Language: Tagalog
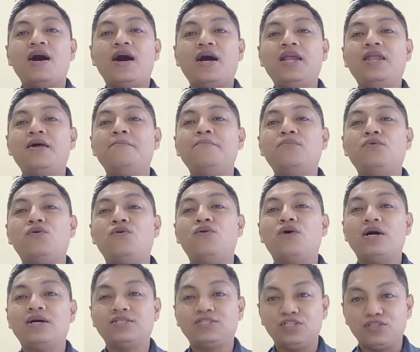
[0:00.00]
Alam
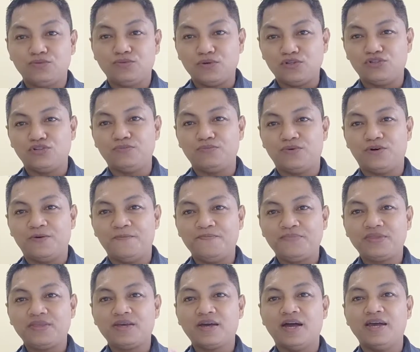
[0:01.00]
ko ang sitwasyon mo.
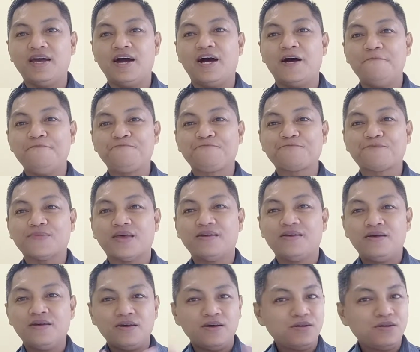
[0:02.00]
Kaya,
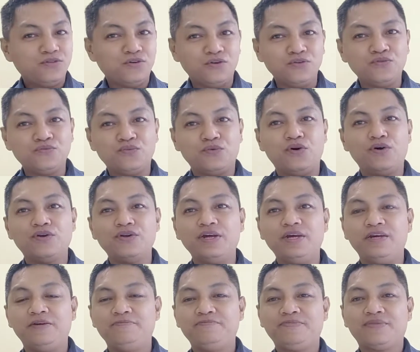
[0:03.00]
don't
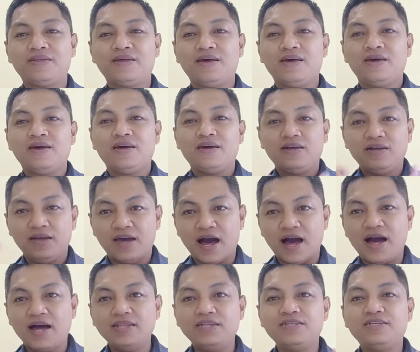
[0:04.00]
worry.
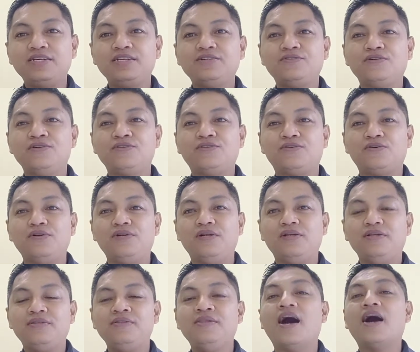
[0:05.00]
God is in control.
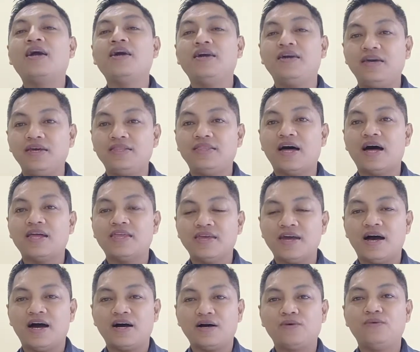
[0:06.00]
Nakikita
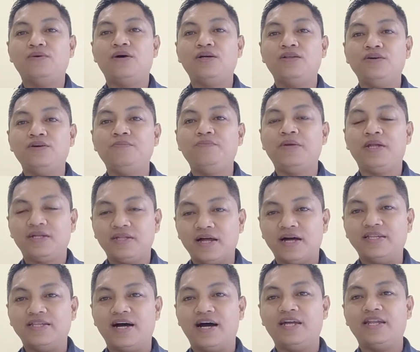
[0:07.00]
niya kung ano yung
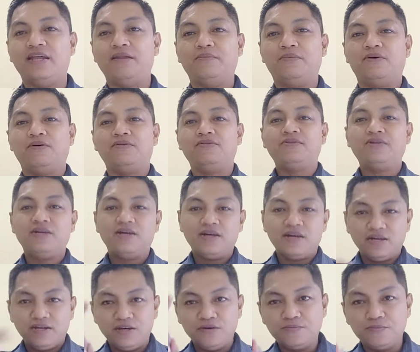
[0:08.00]
pinagdadaanan mo.
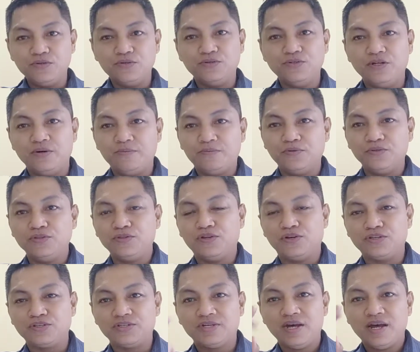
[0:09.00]
Yun po yung unang
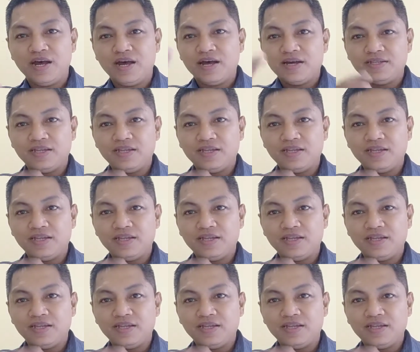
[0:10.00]
puntos.